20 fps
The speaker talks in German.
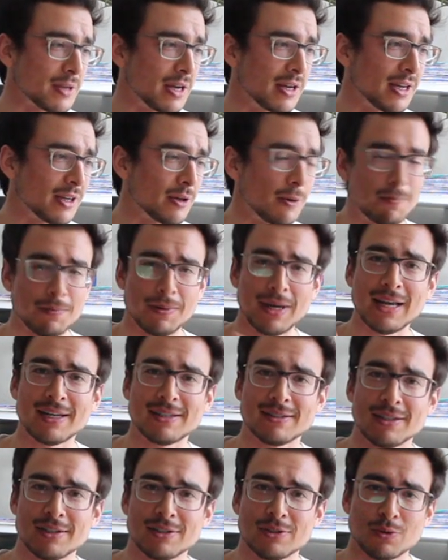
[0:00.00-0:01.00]
äh,
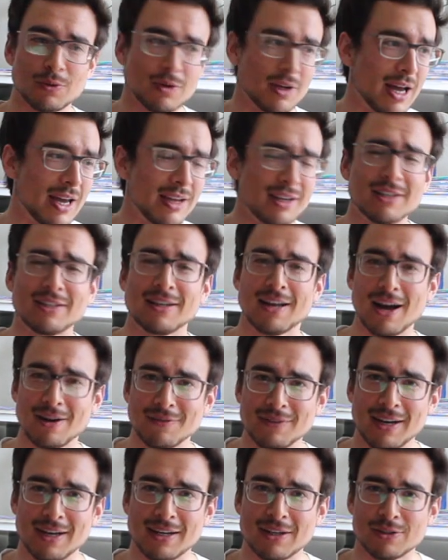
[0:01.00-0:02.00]
Komplexes oder eigentlich
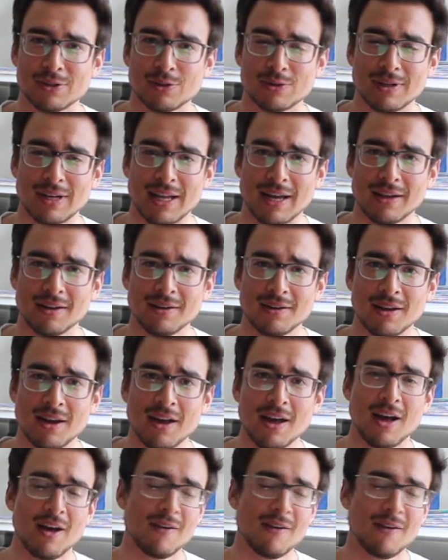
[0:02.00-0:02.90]
Langweiliges zu lernen,